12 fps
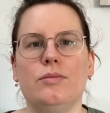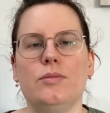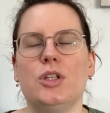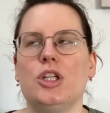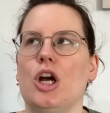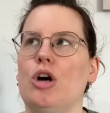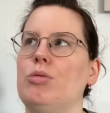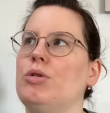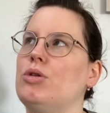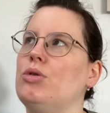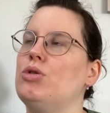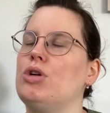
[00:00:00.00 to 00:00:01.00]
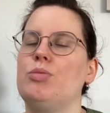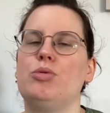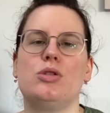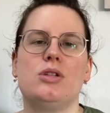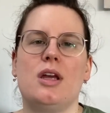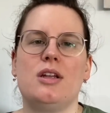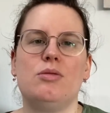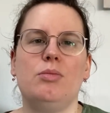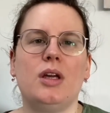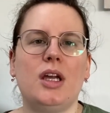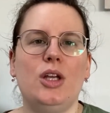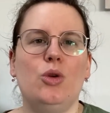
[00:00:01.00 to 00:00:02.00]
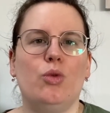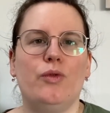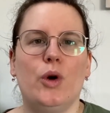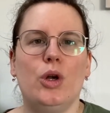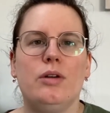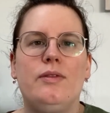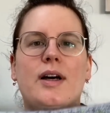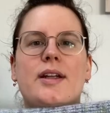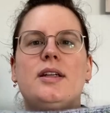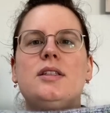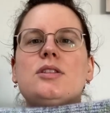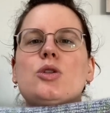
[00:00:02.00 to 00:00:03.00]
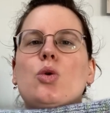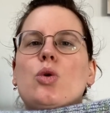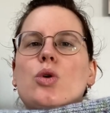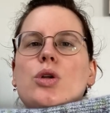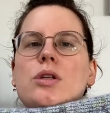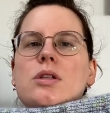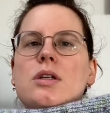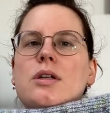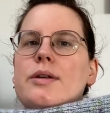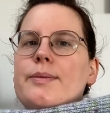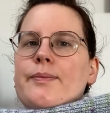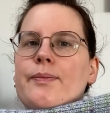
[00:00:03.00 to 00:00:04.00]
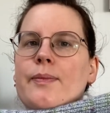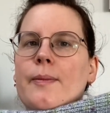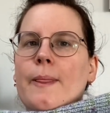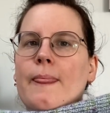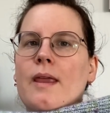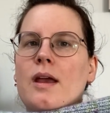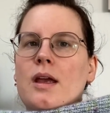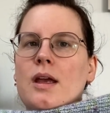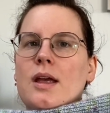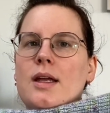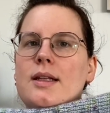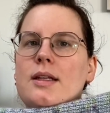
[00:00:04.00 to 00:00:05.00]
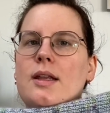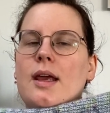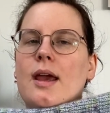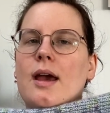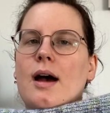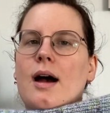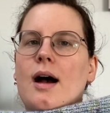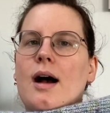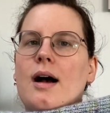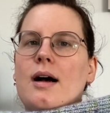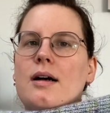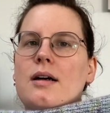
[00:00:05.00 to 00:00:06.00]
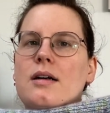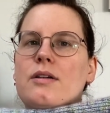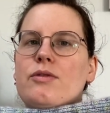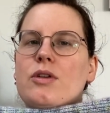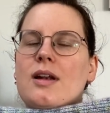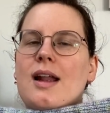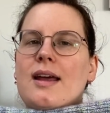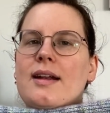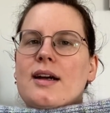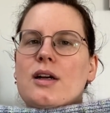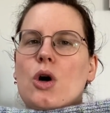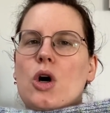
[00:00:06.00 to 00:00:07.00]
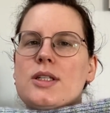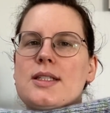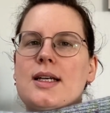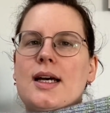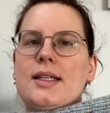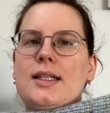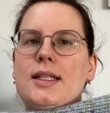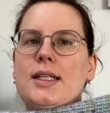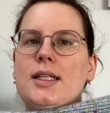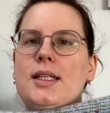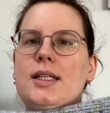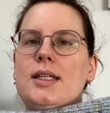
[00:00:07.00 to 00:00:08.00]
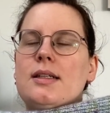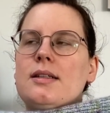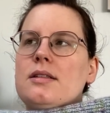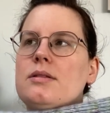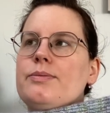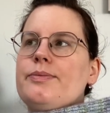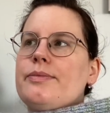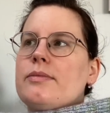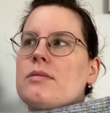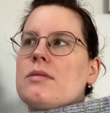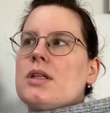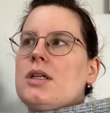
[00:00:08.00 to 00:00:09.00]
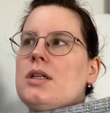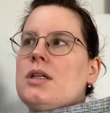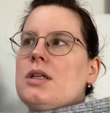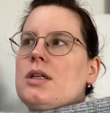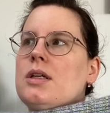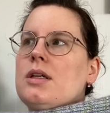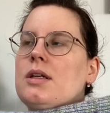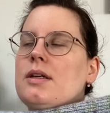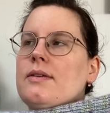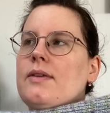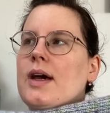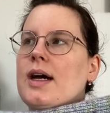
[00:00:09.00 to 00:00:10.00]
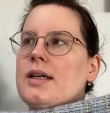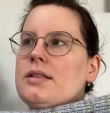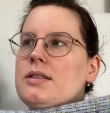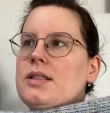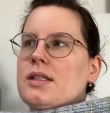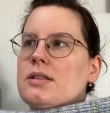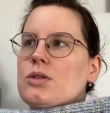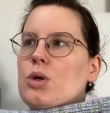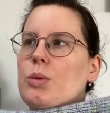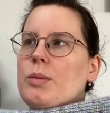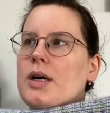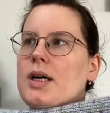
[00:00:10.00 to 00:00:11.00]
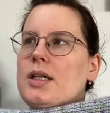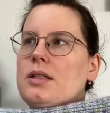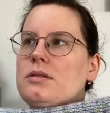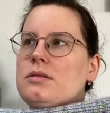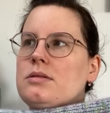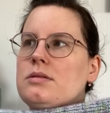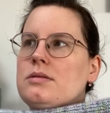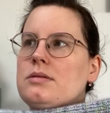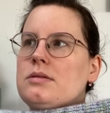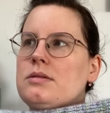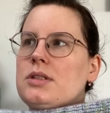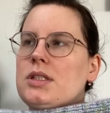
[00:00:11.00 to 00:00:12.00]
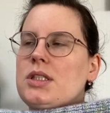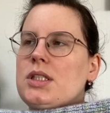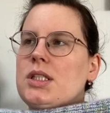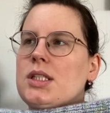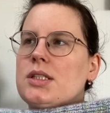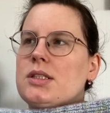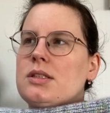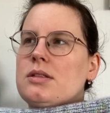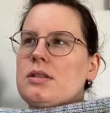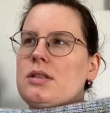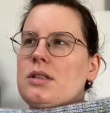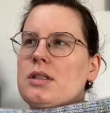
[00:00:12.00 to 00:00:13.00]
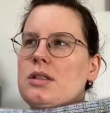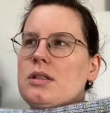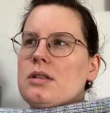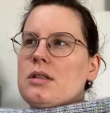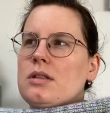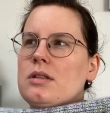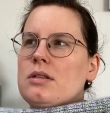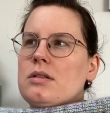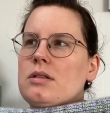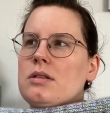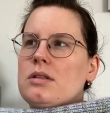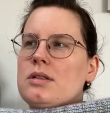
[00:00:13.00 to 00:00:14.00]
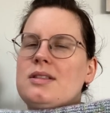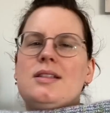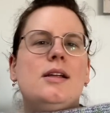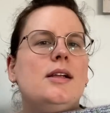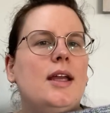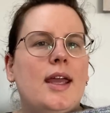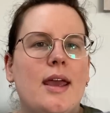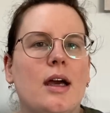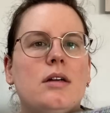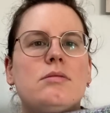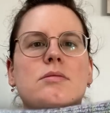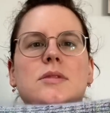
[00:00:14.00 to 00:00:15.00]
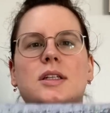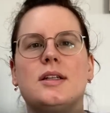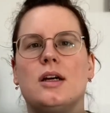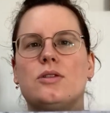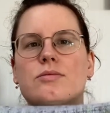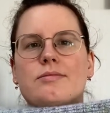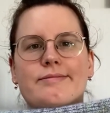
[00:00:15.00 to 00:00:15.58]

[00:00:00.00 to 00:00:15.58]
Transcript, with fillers: Ich glaube 100% Merino-Wolle war das. Und ähm, der äh, von Lana Grossa, die, ähm, wie heißt die jetzt nochmal? Nicht die Kitzelk, Silk Hair, genau.